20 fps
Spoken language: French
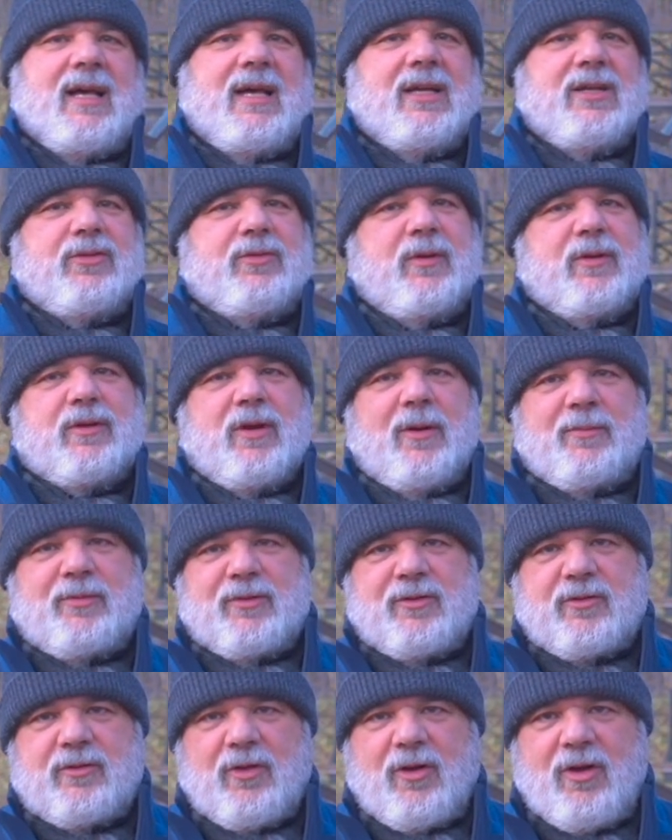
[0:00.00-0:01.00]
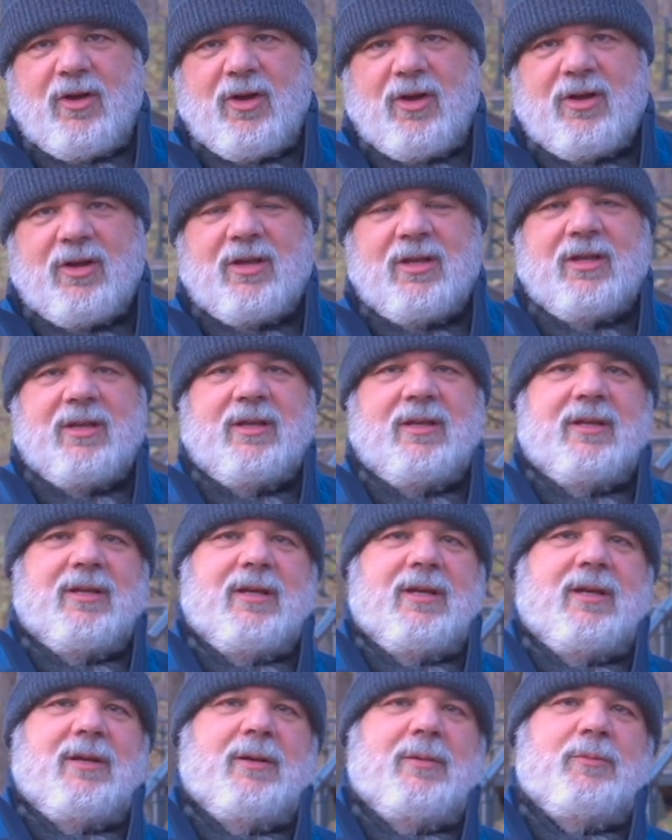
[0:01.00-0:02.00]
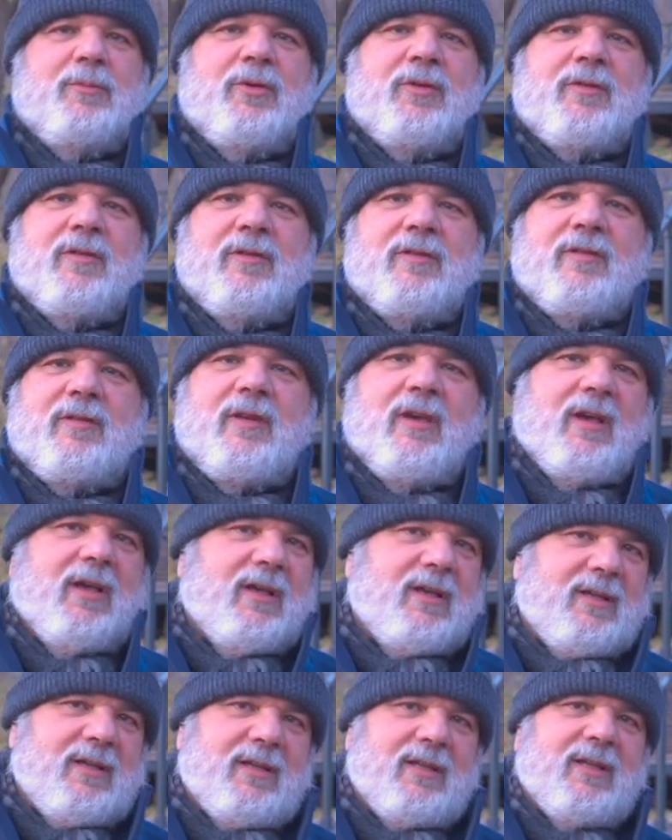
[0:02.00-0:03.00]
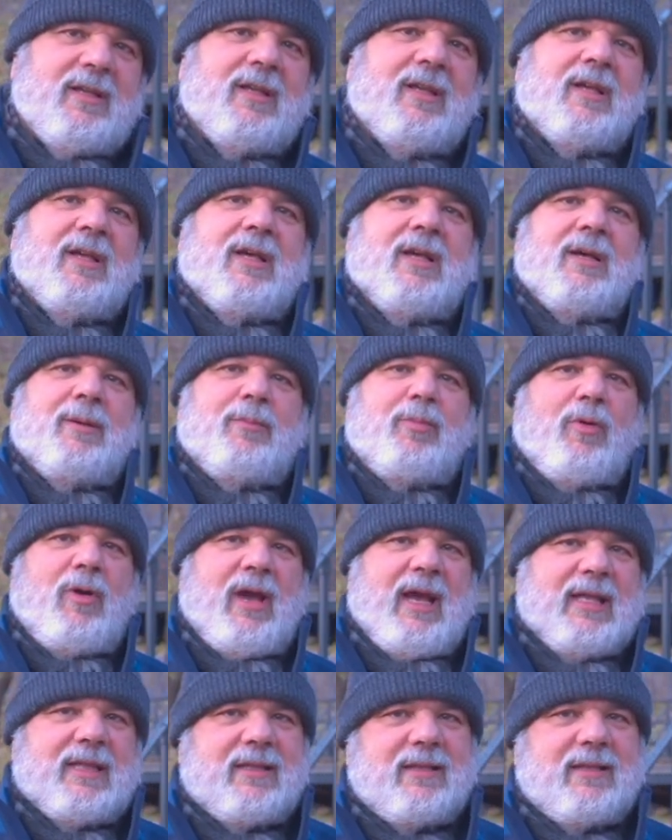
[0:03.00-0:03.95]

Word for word: Je suis compositeur, euh, musicien, poète,